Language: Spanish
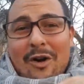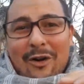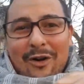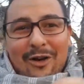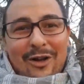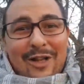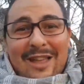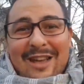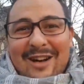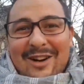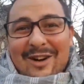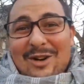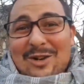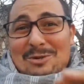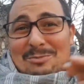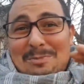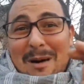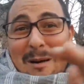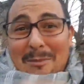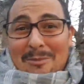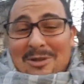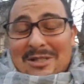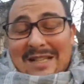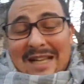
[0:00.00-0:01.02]
Hoy
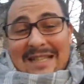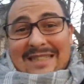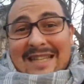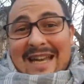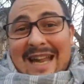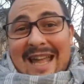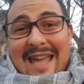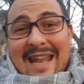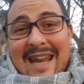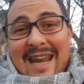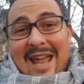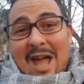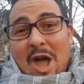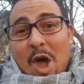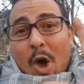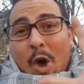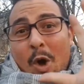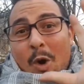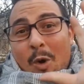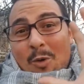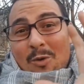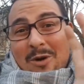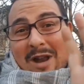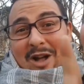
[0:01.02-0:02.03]
os vamos a traer
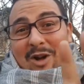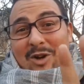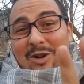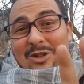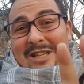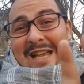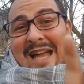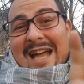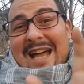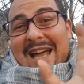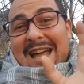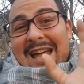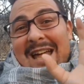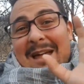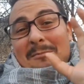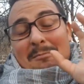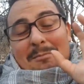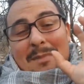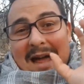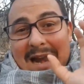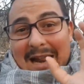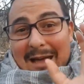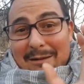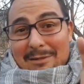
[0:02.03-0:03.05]
una cosa
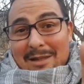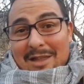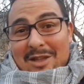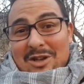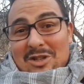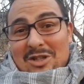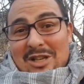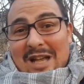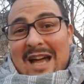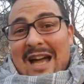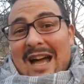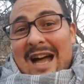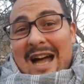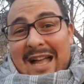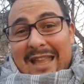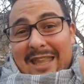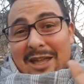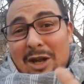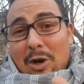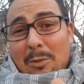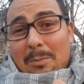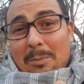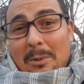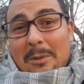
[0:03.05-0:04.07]
maravillosa.
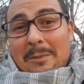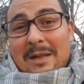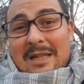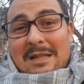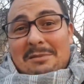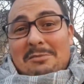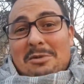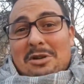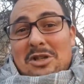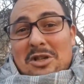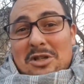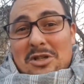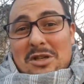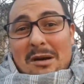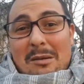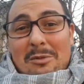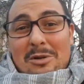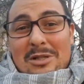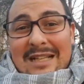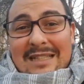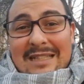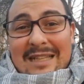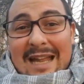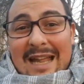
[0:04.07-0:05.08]
Ayer os prometimos que os
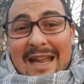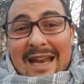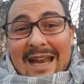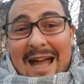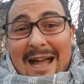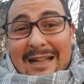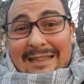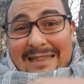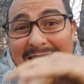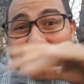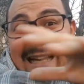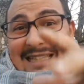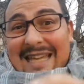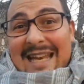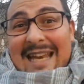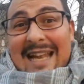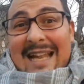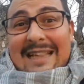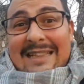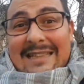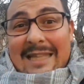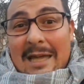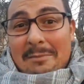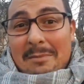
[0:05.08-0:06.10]
íbamos a traer a
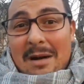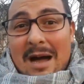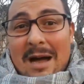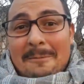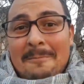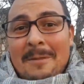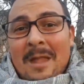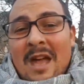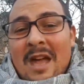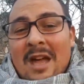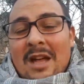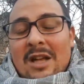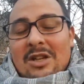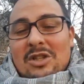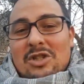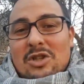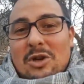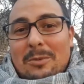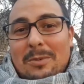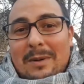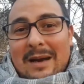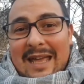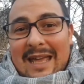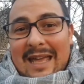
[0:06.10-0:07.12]
tratar el tema
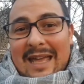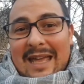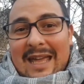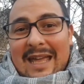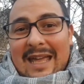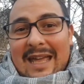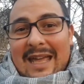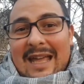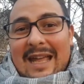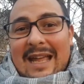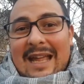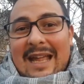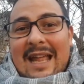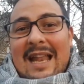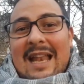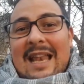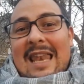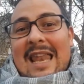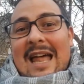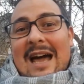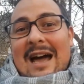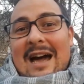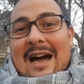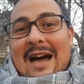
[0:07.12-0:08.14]
sobre
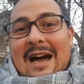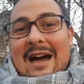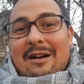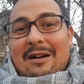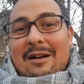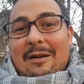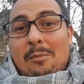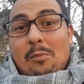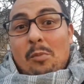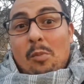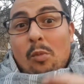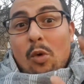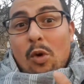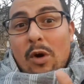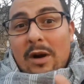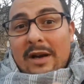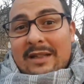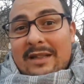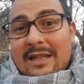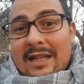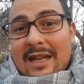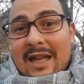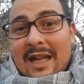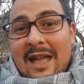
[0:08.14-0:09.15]
la
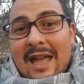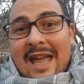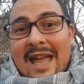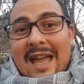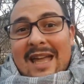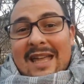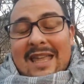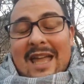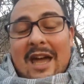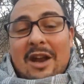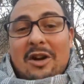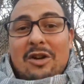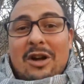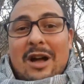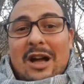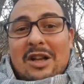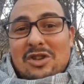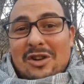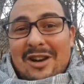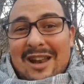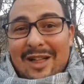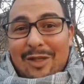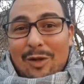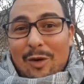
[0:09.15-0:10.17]
muerte que han
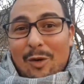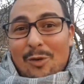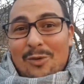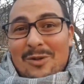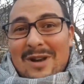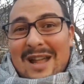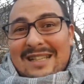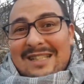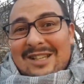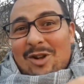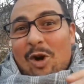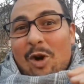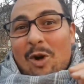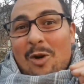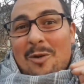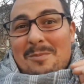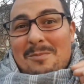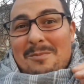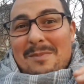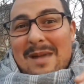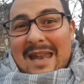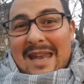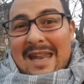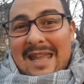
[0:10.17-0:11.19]
ocasionado unas
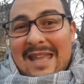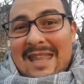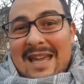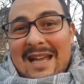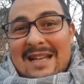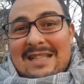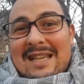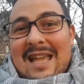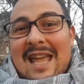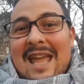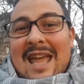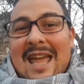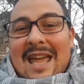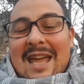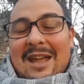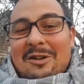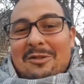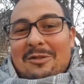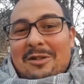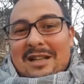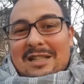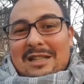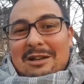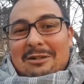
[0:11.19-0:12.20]
colmenillas
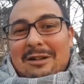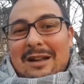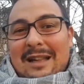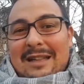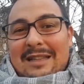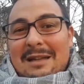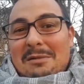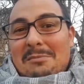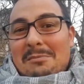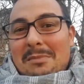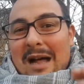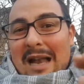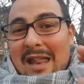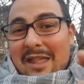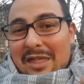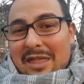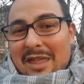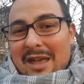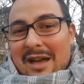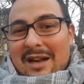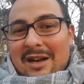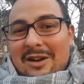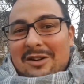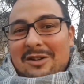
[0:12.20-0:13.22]
en un restaurante en
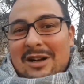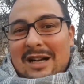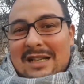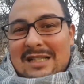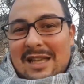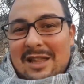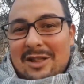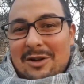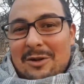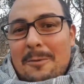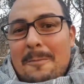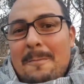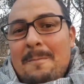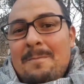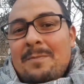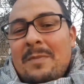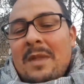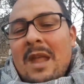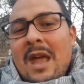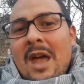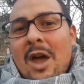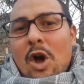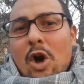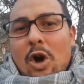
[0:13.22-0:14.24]
Valencia, creo que ha sido.
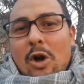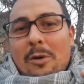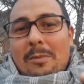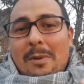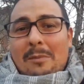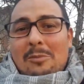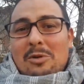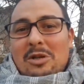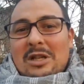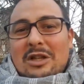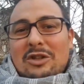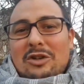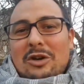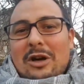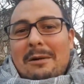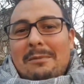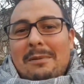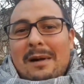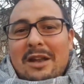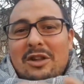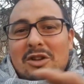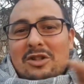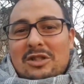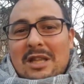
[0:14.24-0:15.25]
Hoy vamos a
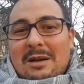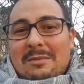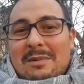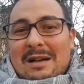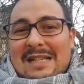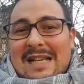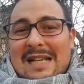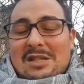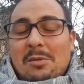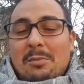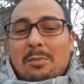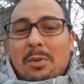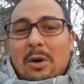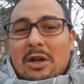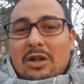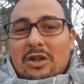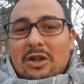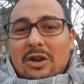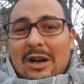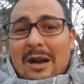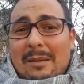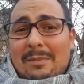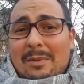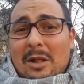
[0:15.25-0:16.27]
tocar varios temas así un
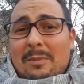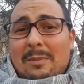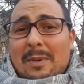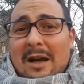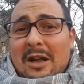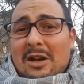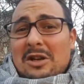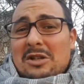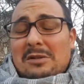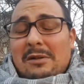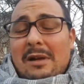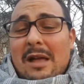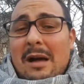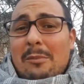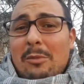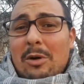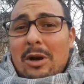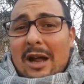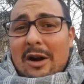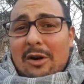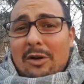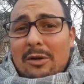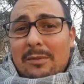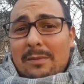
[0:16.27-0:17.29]
poquito rápido para que no se vaya
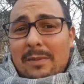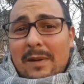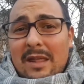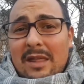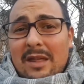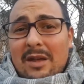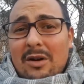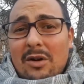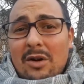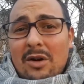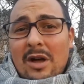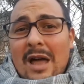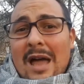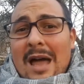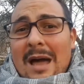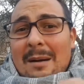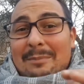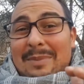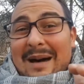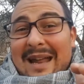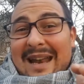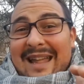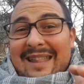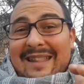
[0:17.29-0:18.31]
muy largo el vídeo,
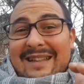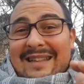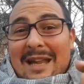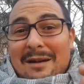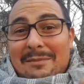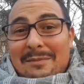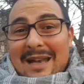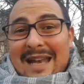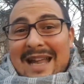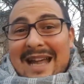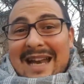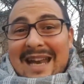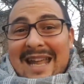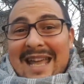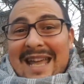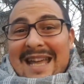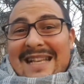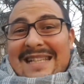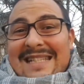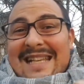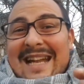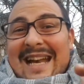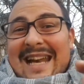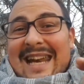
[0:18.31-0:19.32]
para determinar
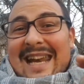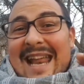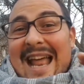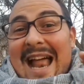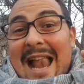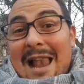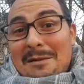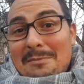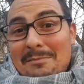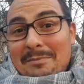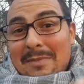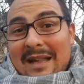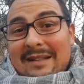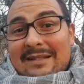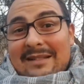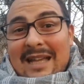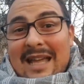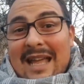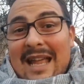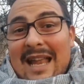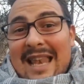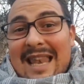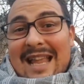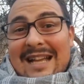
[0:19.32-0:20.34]
si
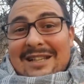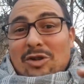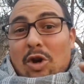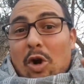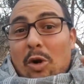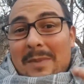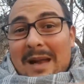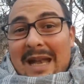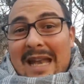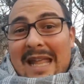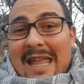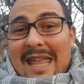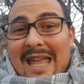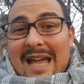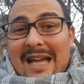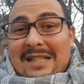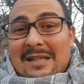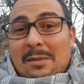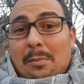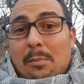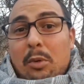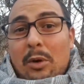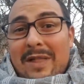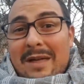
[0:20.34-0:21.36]
realmente las
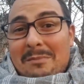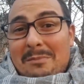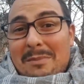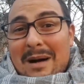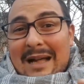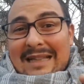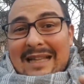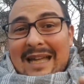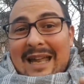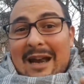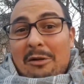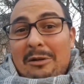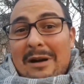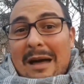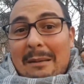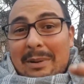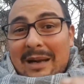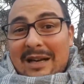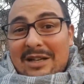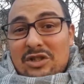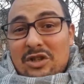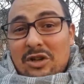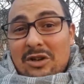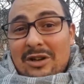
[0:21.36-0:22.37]
colmenillas pueden matar a una
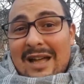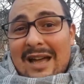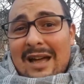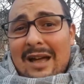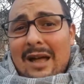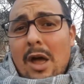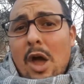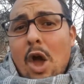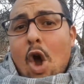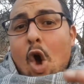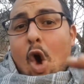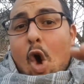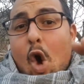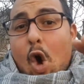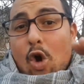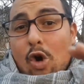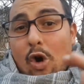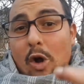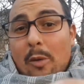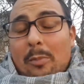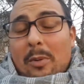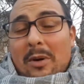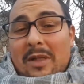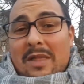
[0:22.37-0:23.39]
persona
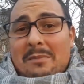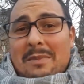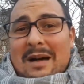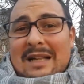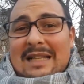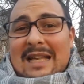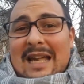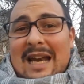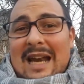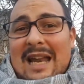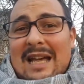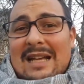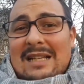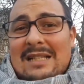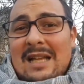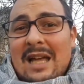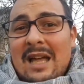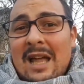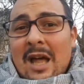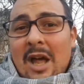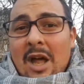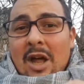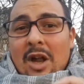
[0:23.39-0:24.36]
o no pueden matarlas.